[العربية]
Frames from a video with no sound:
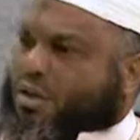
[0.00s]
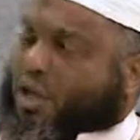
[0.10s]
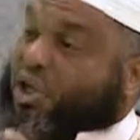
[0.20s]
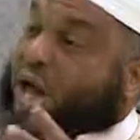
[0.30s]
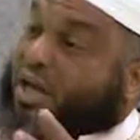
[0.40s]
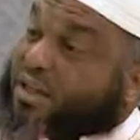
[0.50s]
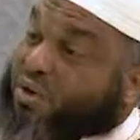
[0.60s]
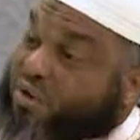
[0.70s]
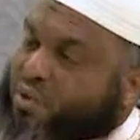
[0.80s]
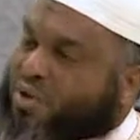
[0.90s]
كشهادة
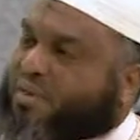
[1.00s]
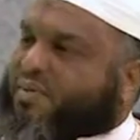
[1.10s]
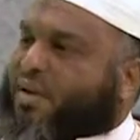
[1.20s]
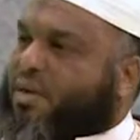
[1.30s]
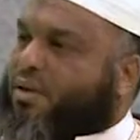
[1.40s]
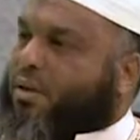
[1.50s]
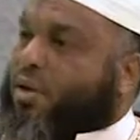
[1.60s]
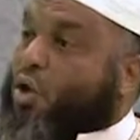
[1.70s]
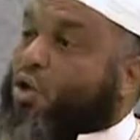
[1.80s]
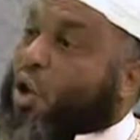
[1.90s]
الزور مثلا
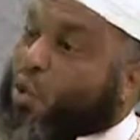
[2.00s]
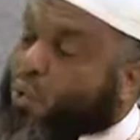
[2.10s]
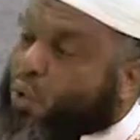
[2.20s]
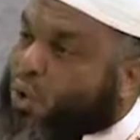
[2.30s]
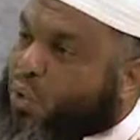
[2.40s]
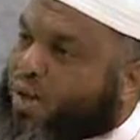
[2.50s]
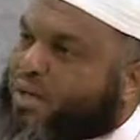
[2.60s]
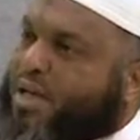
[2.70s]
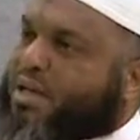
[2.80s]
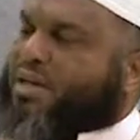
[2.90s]
كعقوق
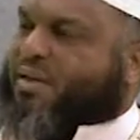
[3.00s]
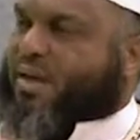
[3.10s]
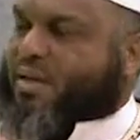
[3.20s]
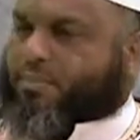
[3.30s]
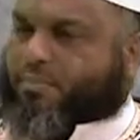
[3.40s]
الوالدين مثلا